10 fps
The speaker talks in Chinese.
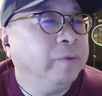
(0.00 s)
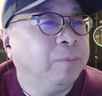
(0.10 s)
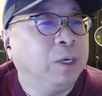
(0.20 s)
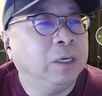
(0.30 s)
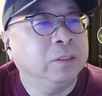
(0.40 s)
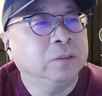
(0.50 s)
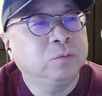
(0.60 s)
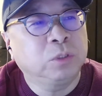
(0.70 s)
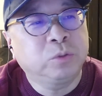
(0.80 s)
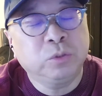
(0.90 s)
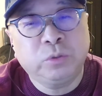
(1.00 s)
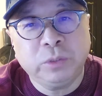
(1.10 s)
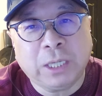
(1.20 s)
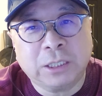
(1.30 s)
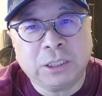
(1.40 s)
那么。做出
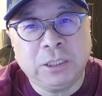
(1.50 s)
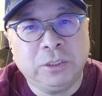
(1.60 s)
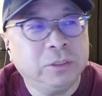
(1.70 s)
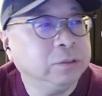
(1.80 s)
虚假陈